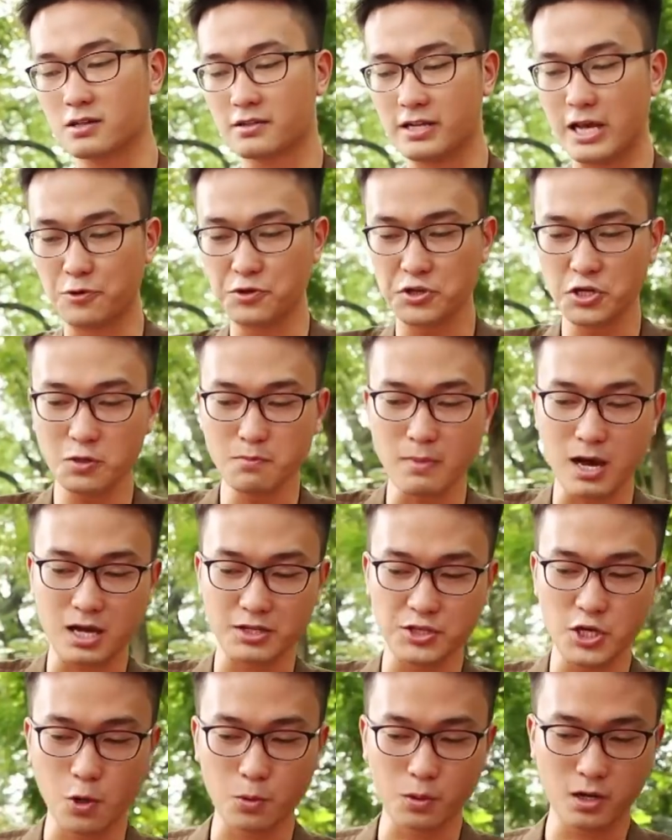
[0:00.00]
Nếu như mà
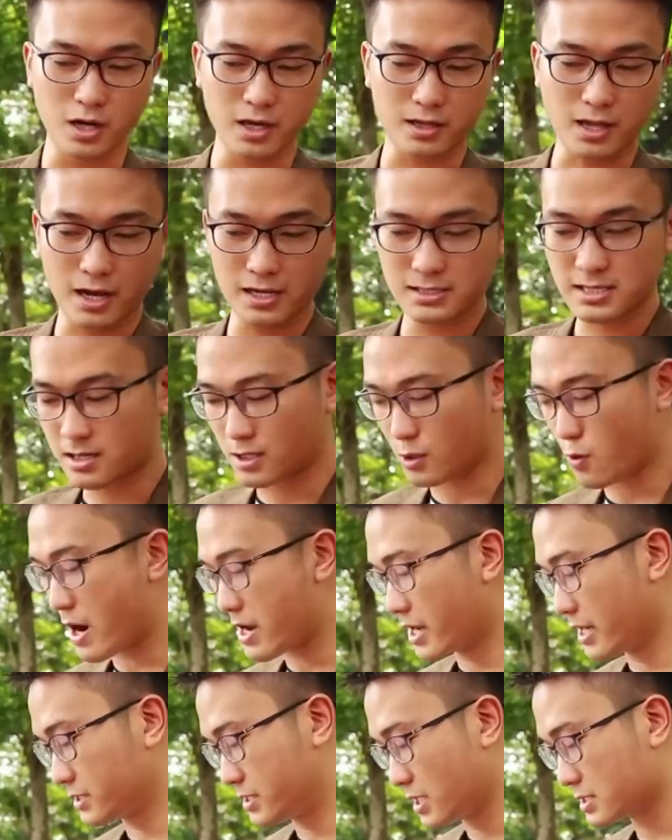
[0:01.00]
nhiều người thấy rằng
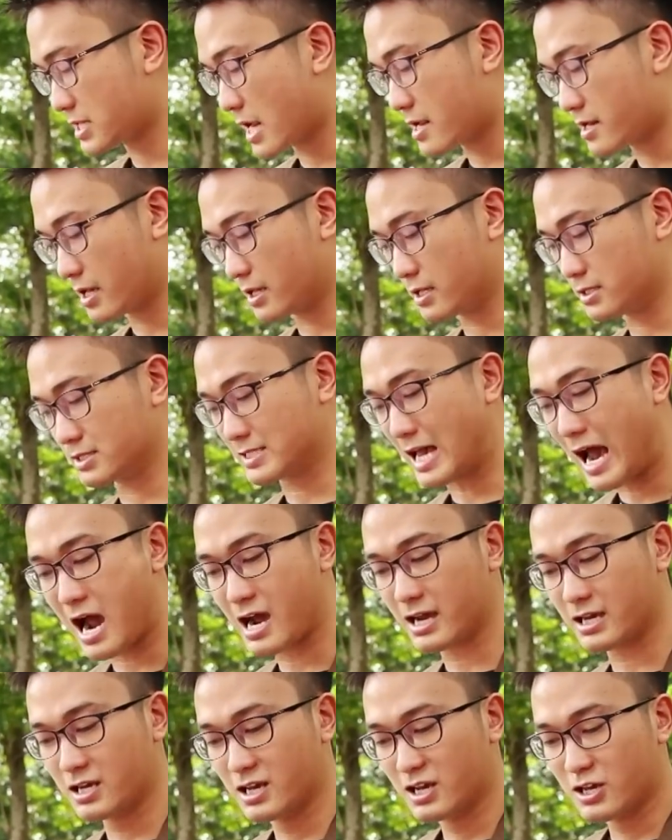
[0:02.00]
ngoại hình chiếc xe này
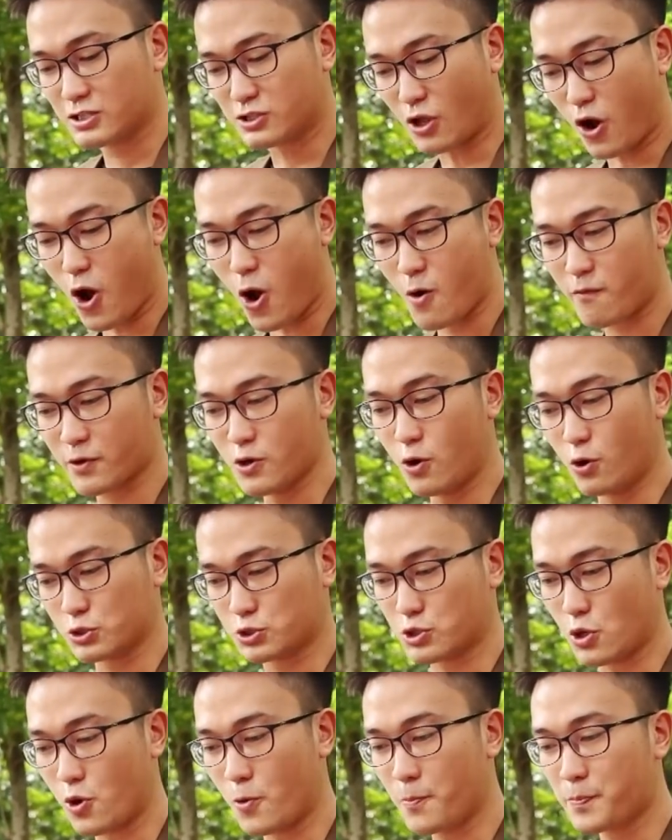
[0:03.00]
dài, to và đồ
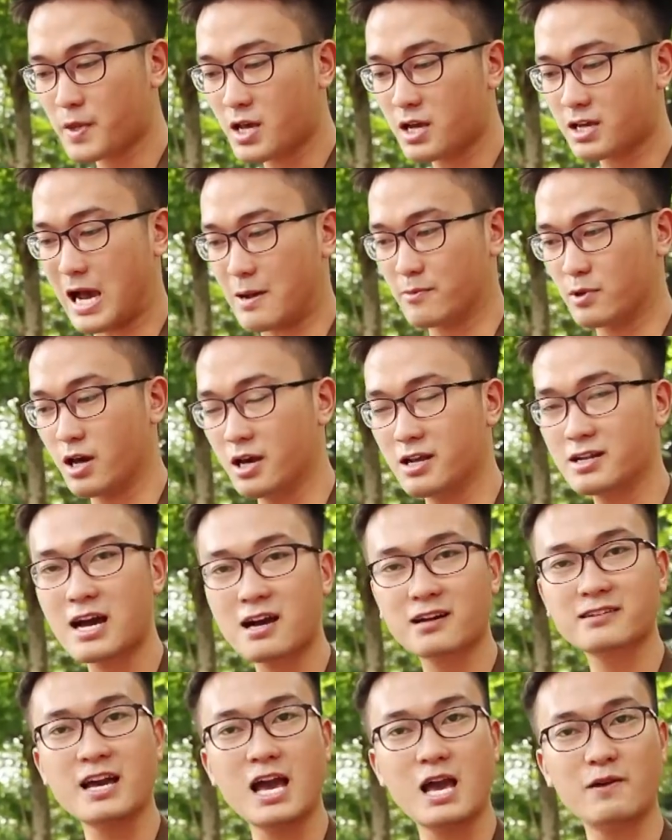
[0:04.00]
sộ, cảm thấy
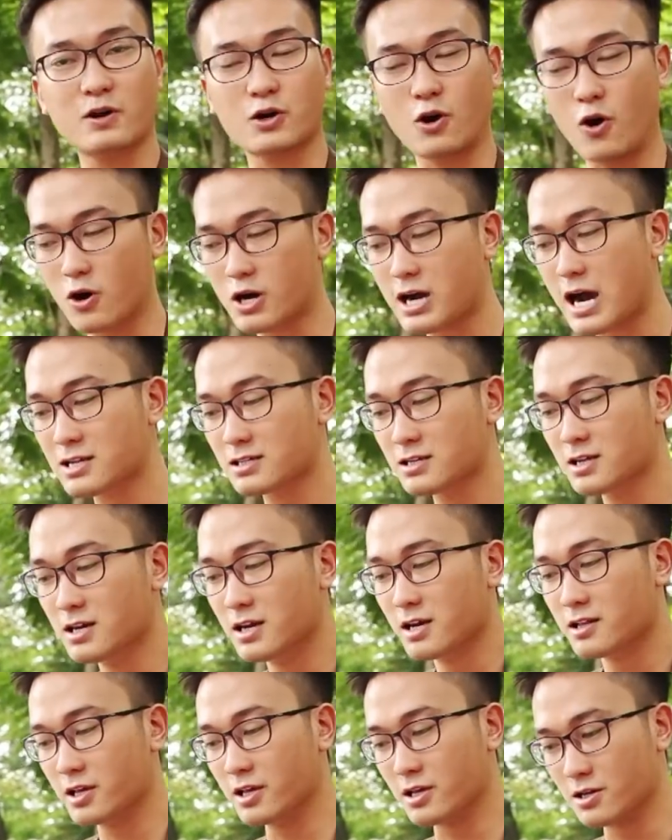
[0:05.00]
nặng nề và khó khăn,
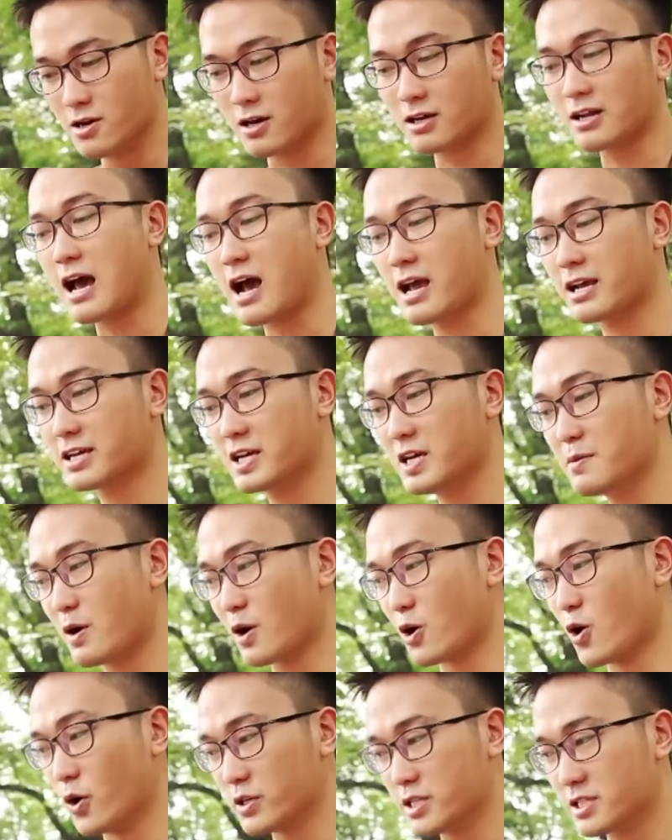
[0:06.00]
thì ngược lại khi
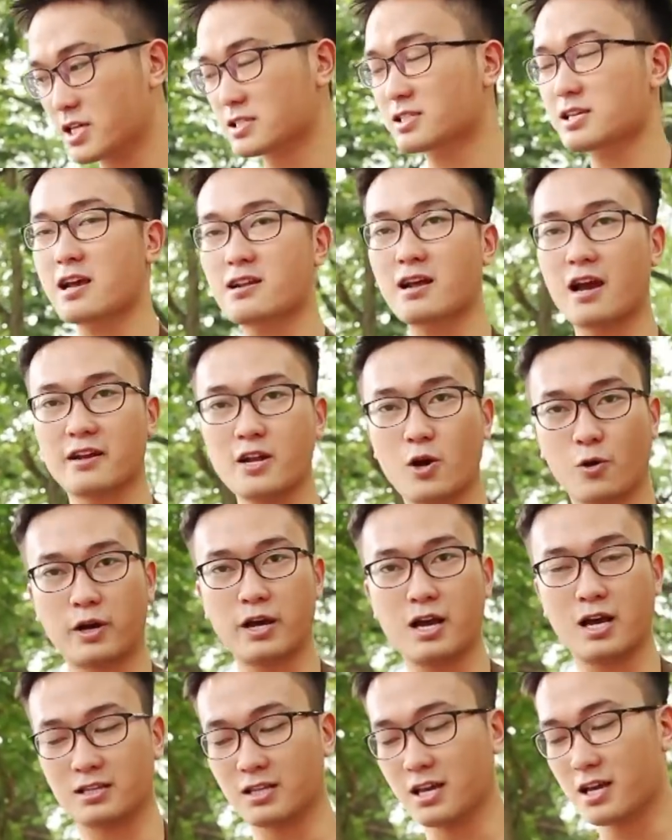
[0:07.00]
mà ngồi trên chiếc xe này điều khiển